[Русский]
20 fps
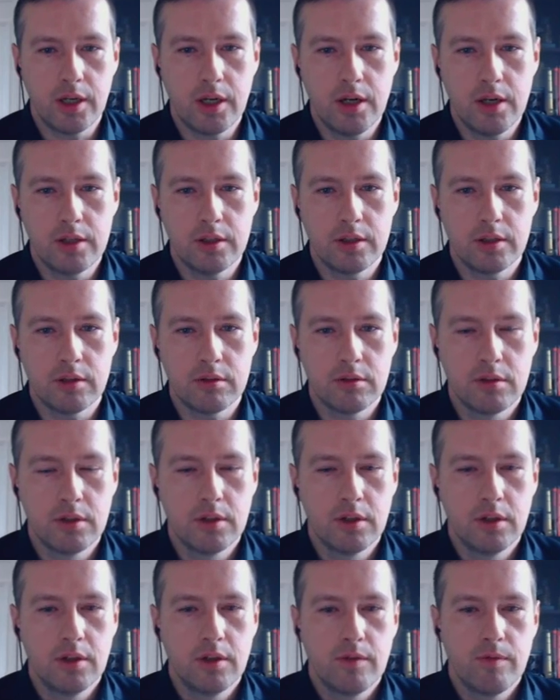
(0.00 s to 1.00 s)
рестораны,
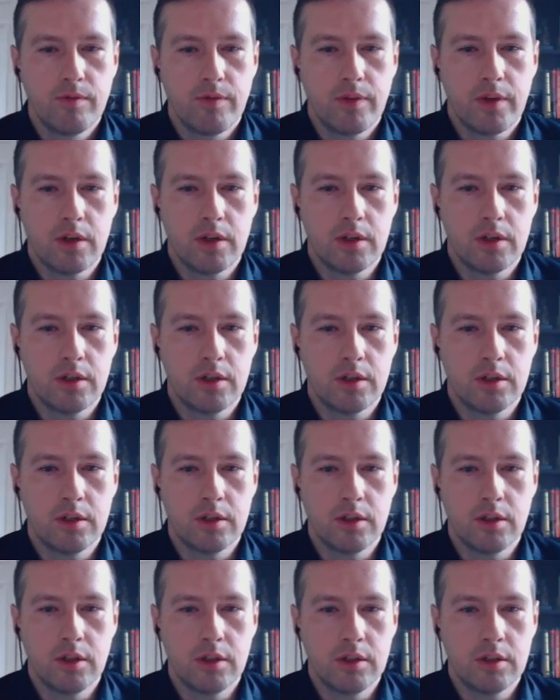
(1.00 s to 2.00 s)

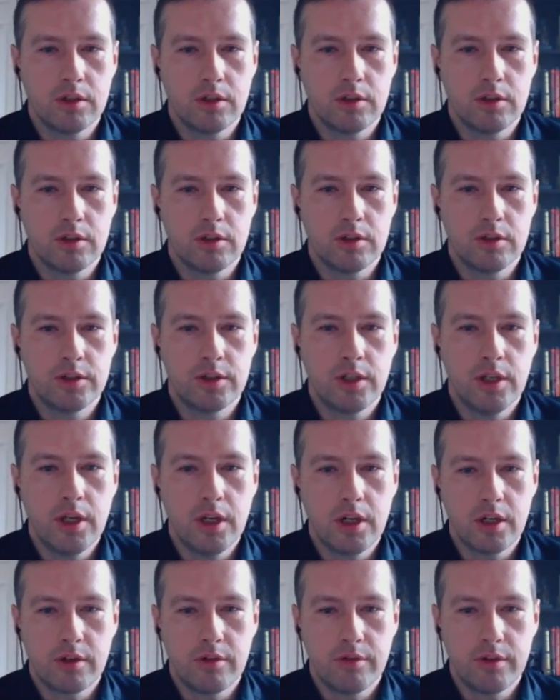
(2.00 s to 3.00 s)
э,
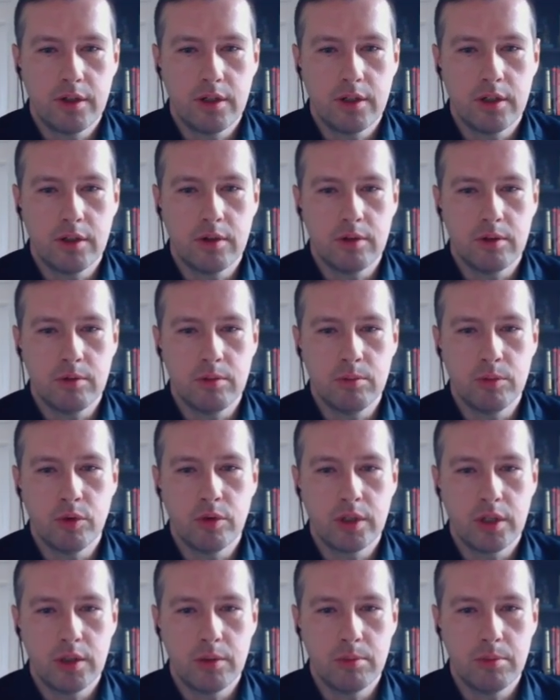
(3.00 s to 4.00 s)
церкви,
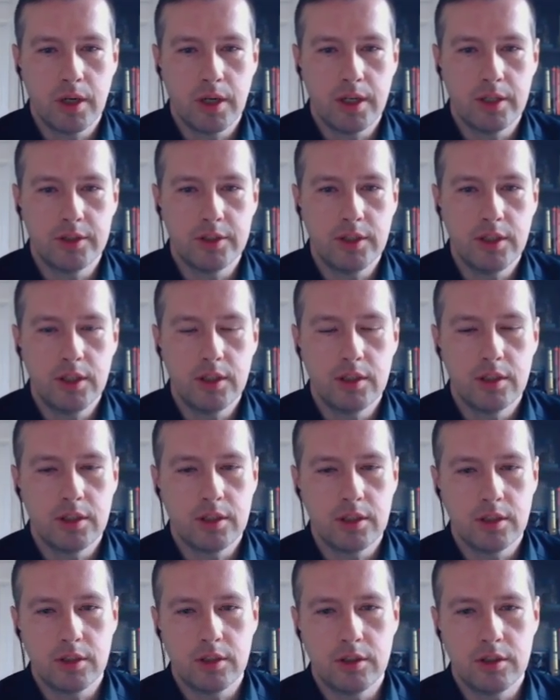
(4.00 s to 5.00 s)
многие
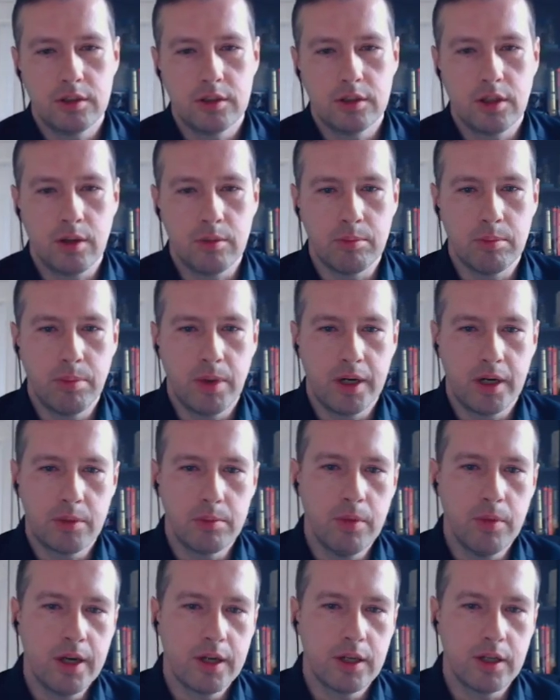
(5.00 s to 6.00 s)
магазины, там,
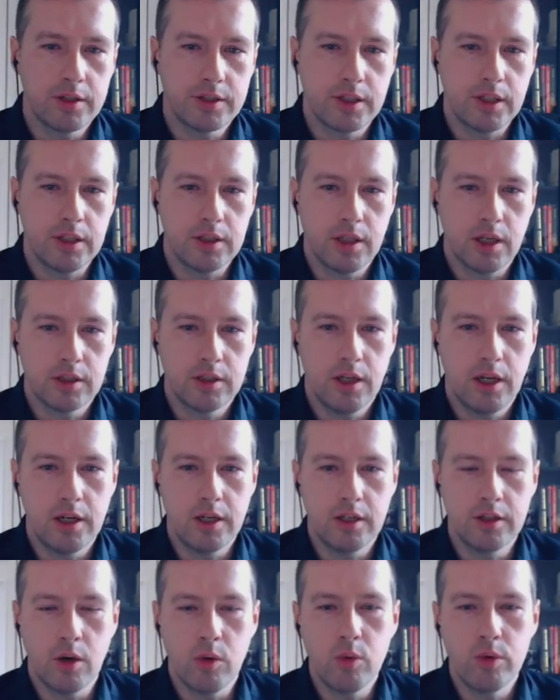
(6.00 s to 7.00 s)
парикмахерские и так
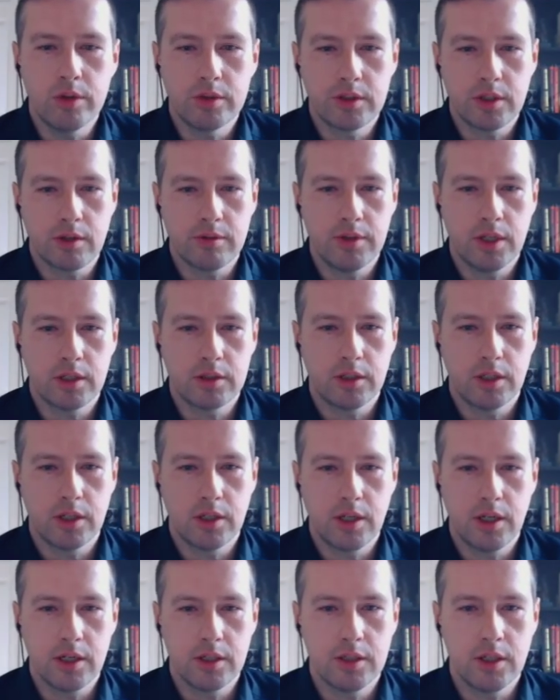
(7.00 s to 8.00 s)
далее. На улицах в
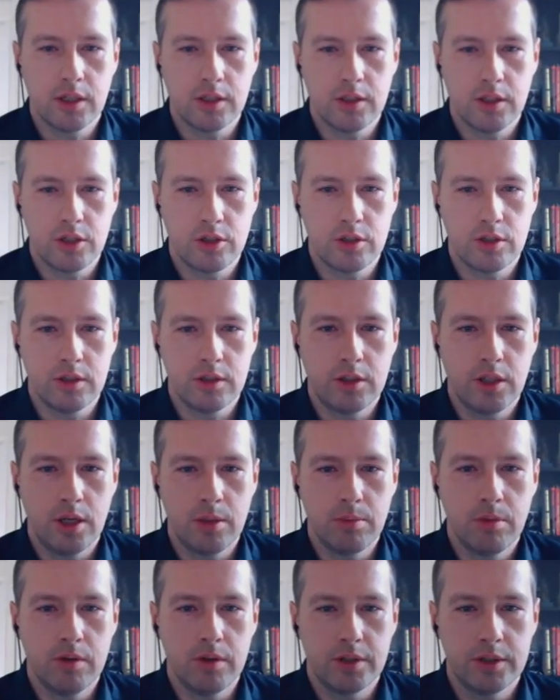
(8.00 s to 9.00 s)
некоторых городах даже
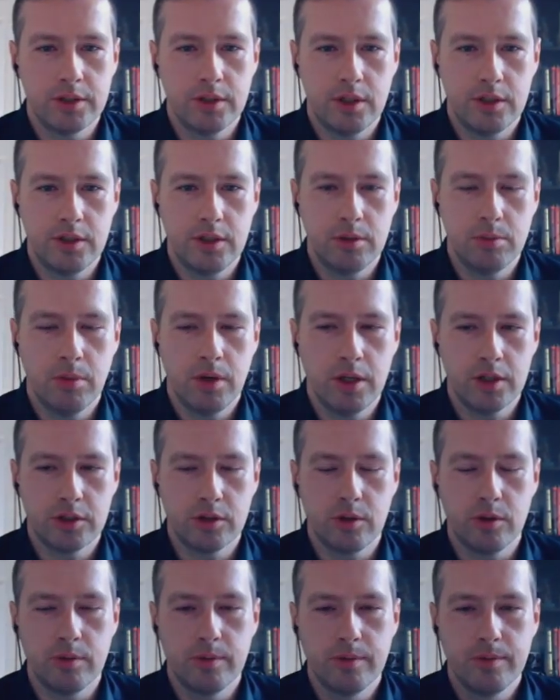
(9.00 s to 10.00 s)
требовалось носить
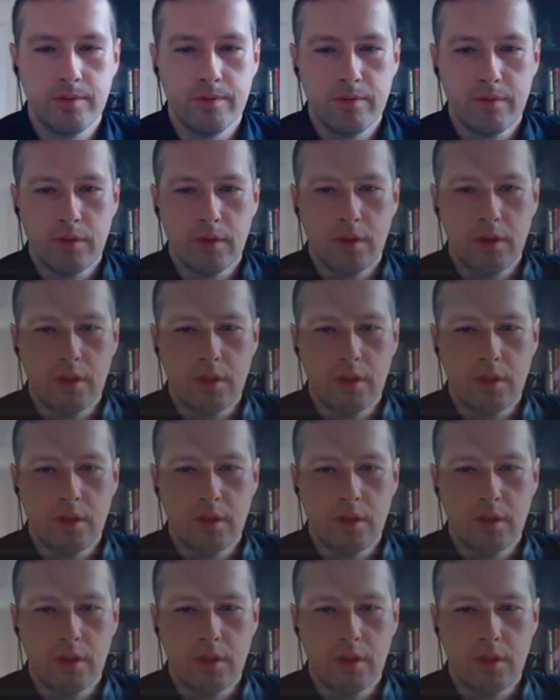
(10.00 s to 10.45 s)
маску.